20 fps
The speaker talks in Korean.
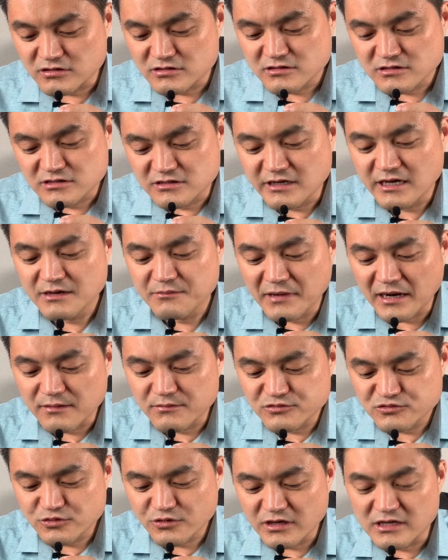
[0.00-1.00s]
그의
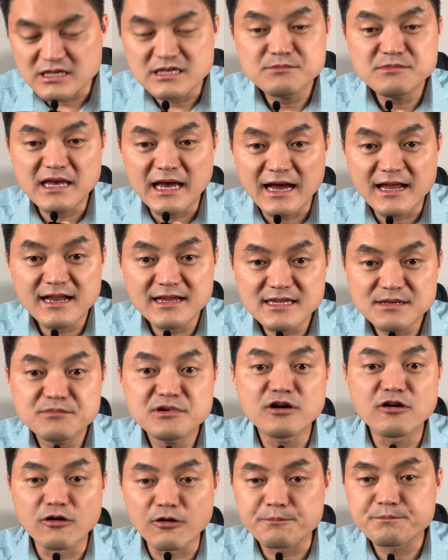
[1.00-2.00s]
마음 속에 이미 하나님이
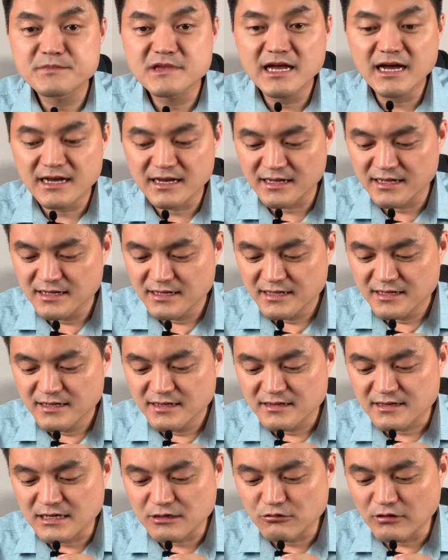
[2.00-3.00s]
없다
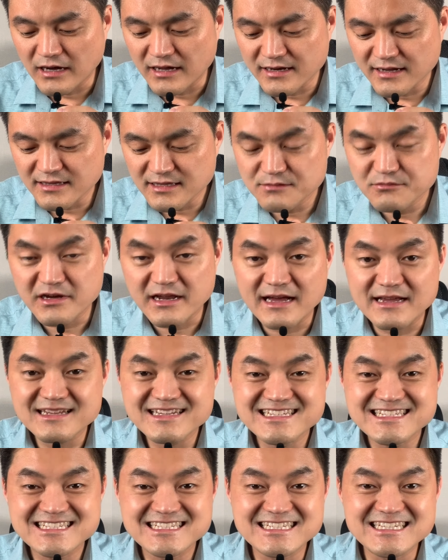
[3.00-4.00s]
라고 하나님을
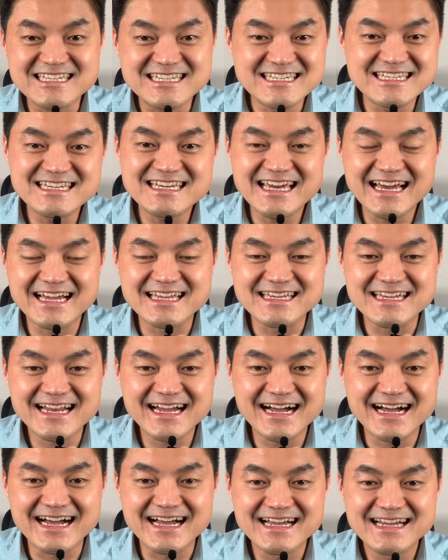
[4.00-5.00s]
아는 지식이
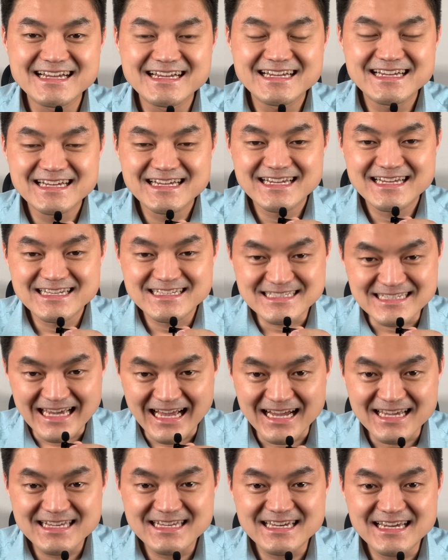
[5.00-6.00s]
아니라
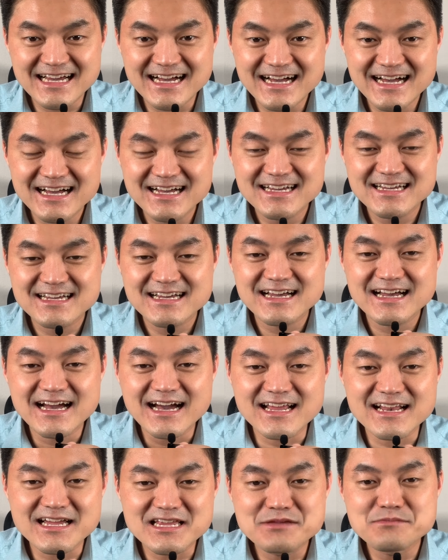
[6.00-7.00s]
자기가
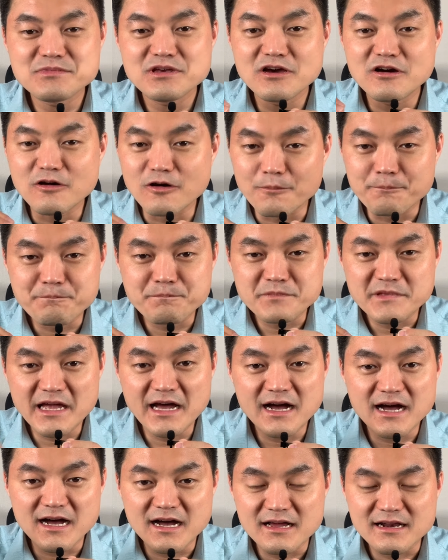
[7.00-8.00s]
하나님이
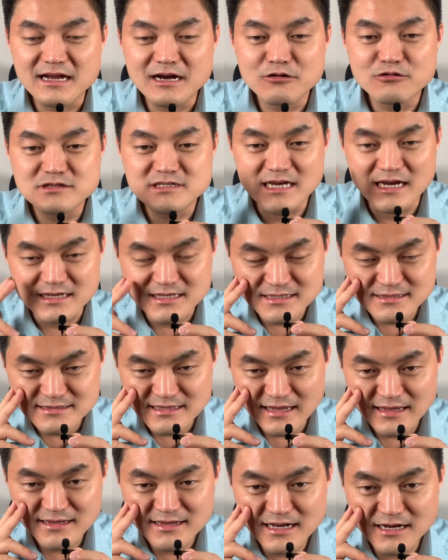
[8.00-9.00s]
없다라고 자기
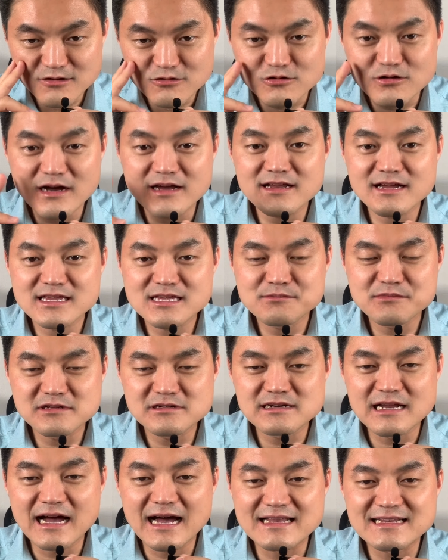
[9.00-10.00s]
생각으로
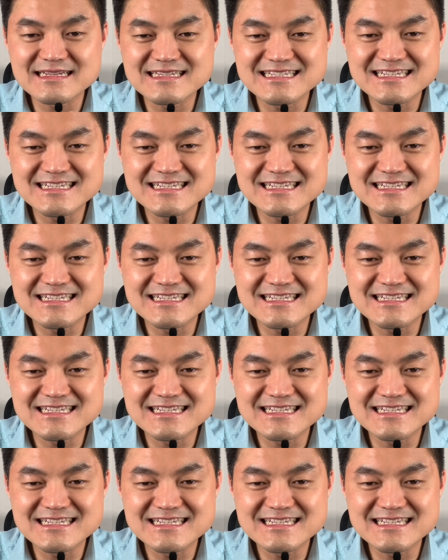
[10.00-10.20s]
하나님을 아는